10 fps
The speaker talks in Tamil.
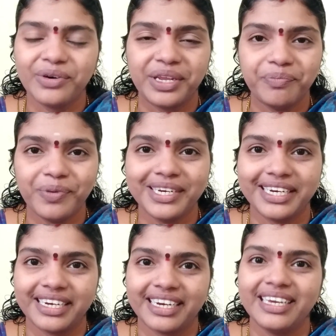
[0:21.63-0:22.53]
ஒரு
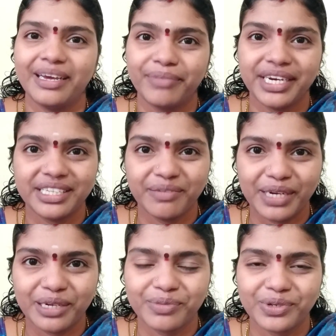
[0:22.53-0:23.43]
இம்பார்ட்டன்டான அப்டேட் தான்
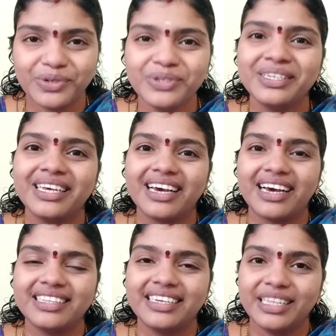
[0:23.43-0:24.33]
பார்க்க போறோம்
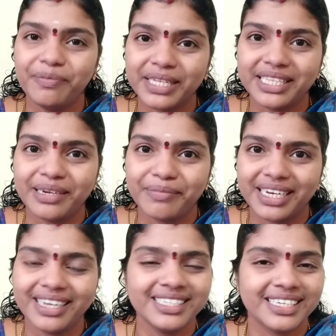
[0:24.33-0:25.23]
அது எதை பத்தி
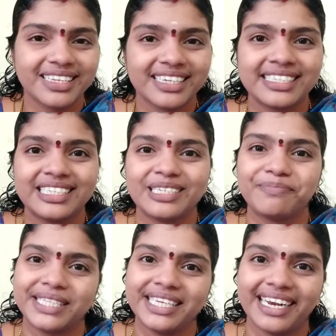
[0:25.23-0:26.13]
அப்படின்னா சந்திராஸ்
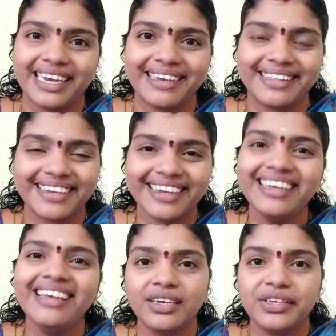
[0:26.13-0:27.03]
கிச்சன் பத்தி கிடையாதுங்க
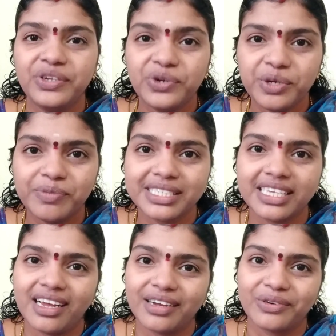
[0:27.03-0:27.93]

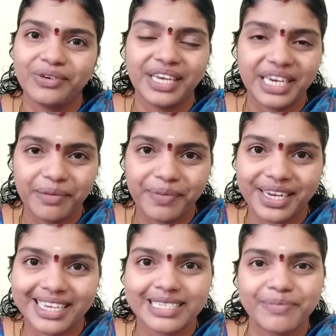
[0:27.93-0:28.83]
யூடியூபர்ஸா ஆகணும்னு நிறைய
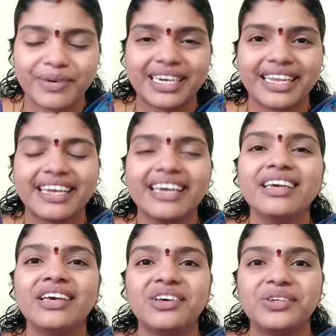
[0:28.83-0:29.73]
பேர் ஆசைப்படுறீங்க
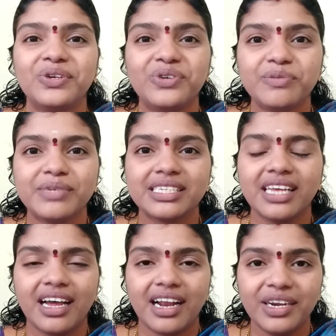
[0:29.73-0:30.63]

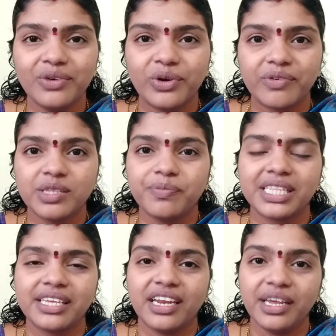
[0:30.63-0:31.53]
யூடியூபர்ஸா ஆனவங்க வந்து
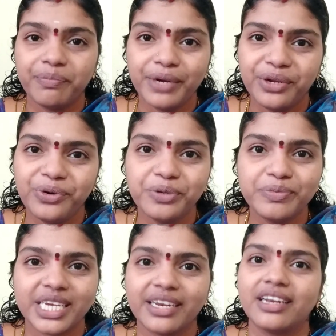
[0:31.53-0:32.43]
பாத்தீங்கன்னா எப்படி
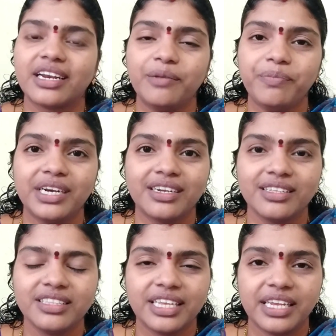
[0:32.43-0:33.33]
யூடியூப் சேனல் ரன்
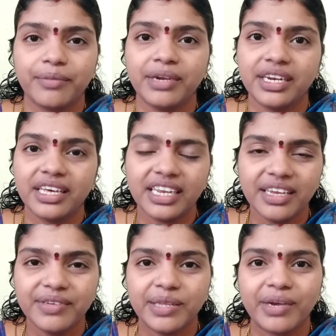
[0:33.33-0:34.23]
பண்றதுன்னு தெரியாம
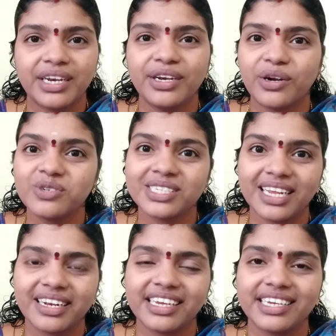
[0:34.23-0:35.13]
நிறைய விதமான
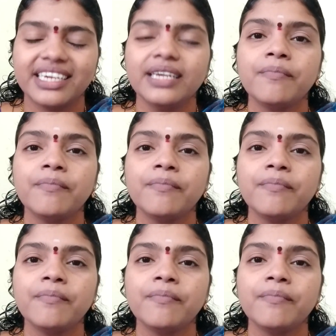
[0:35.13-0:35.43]
டவுட்ஸ்ல இருக்கீங்க